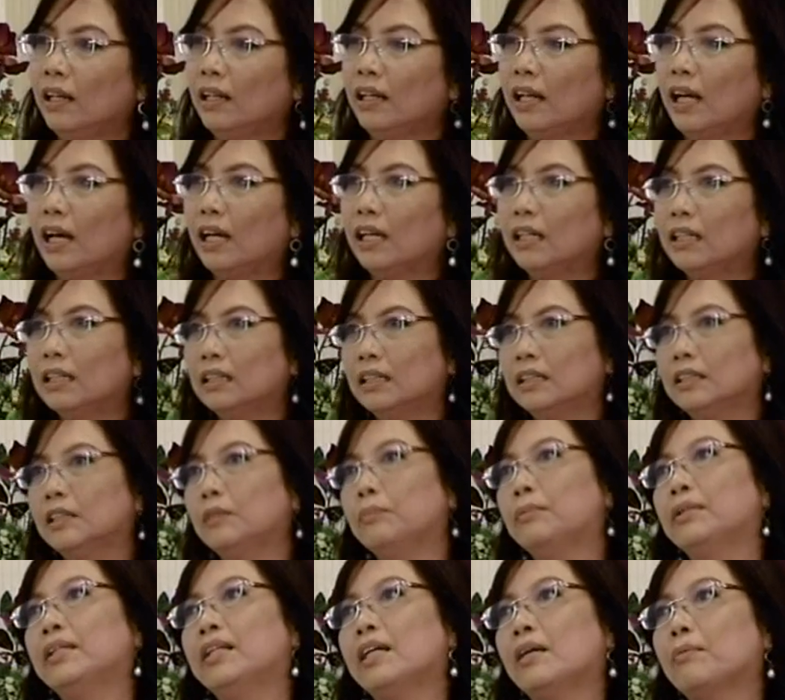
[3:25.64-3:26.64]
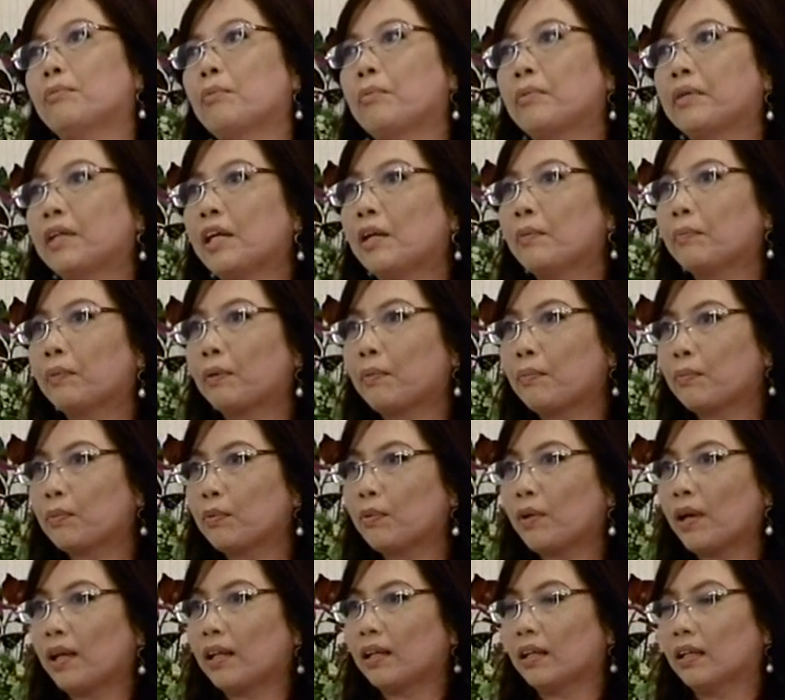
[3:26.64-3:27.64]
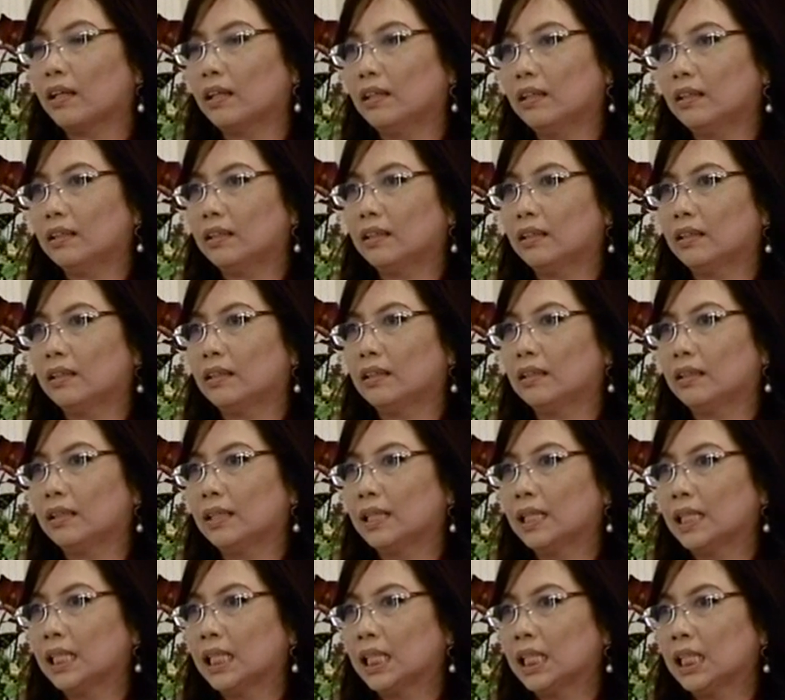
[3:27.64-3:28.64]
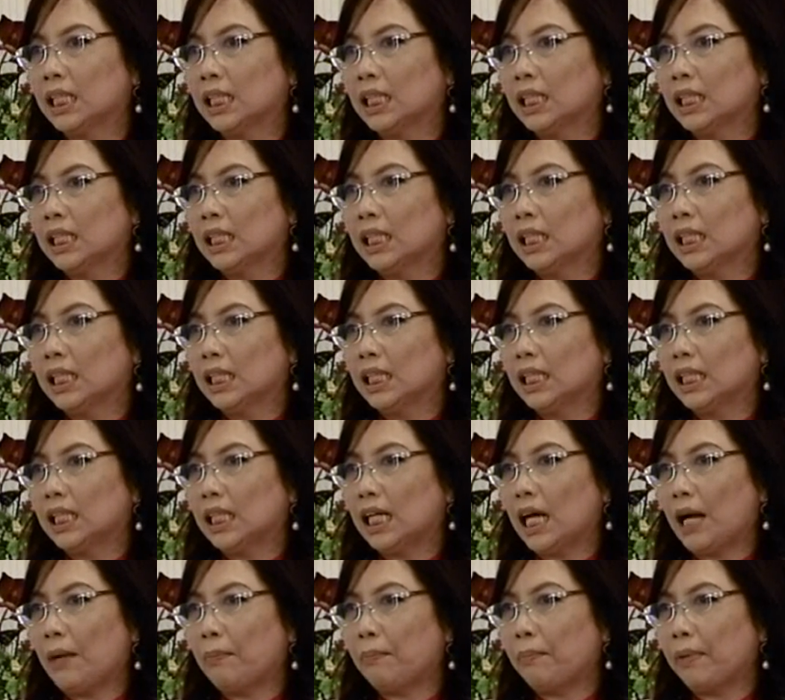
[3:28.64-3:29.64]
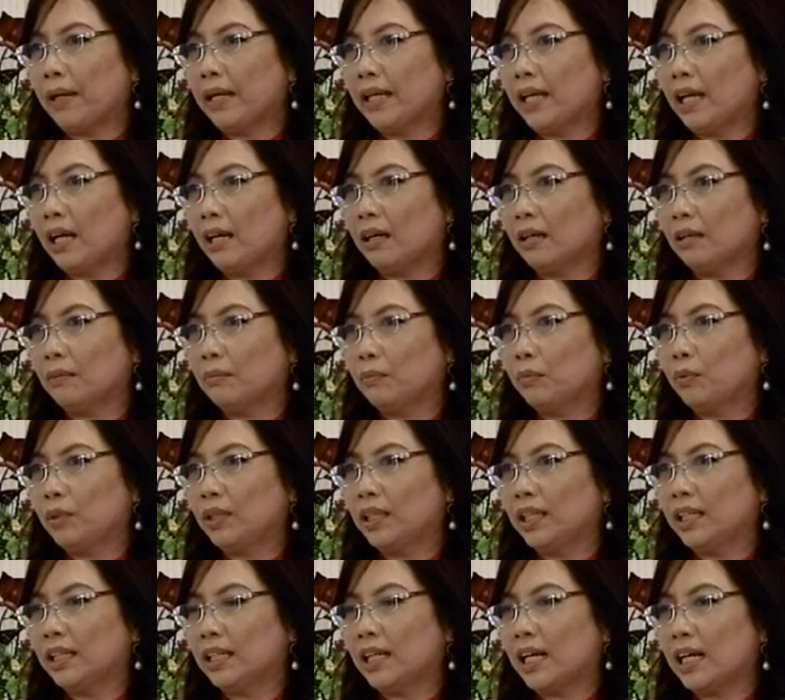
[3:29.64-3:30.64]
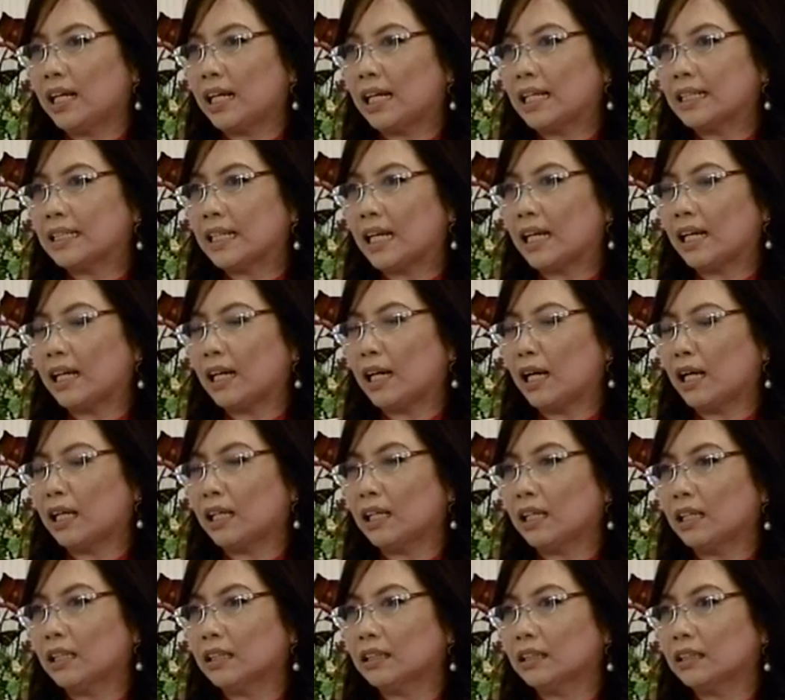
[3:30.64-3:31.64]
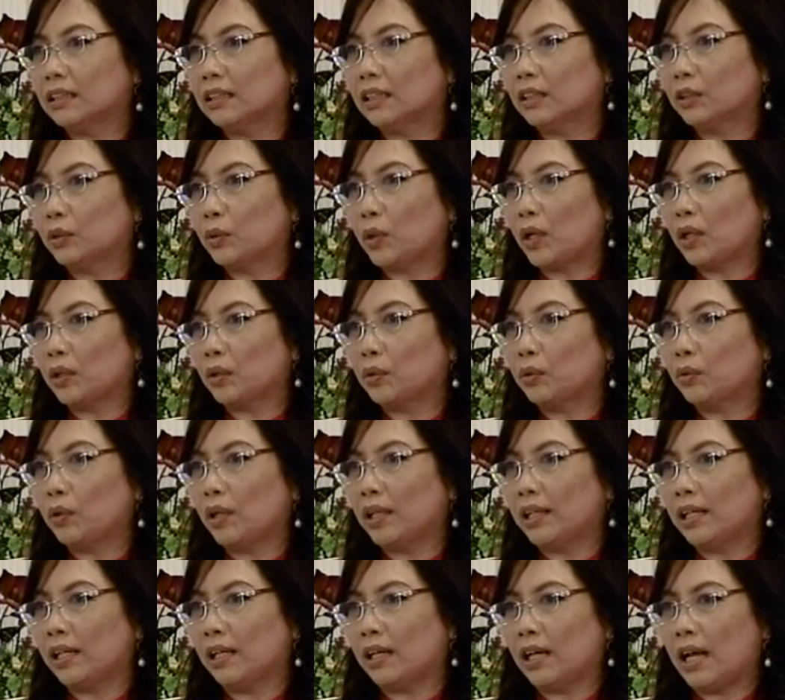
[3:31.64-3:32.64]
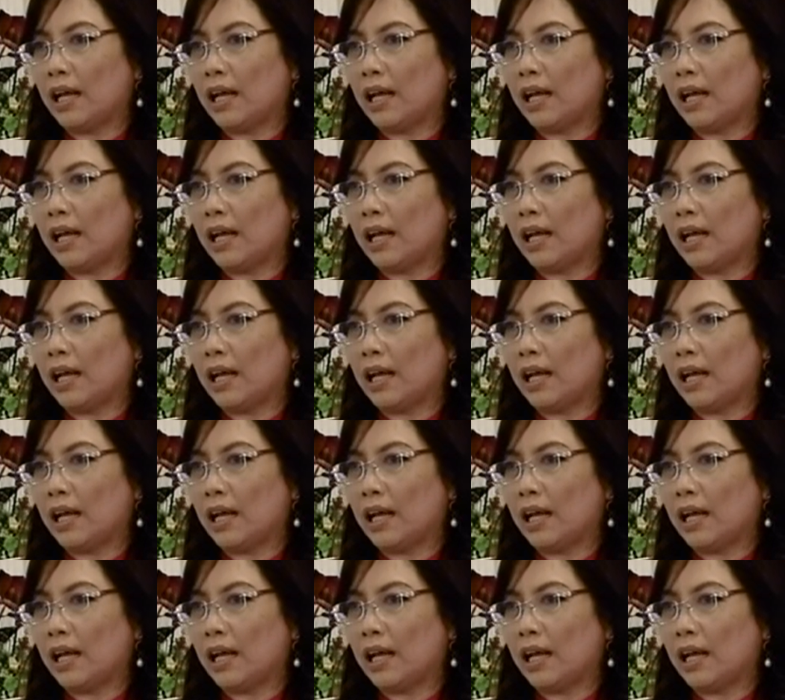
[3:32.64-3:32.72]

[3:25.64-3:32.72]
Nah uh, di bidang pemberdayaan perempuan uh, apa yang Bu Linda rasakan sesuatu ada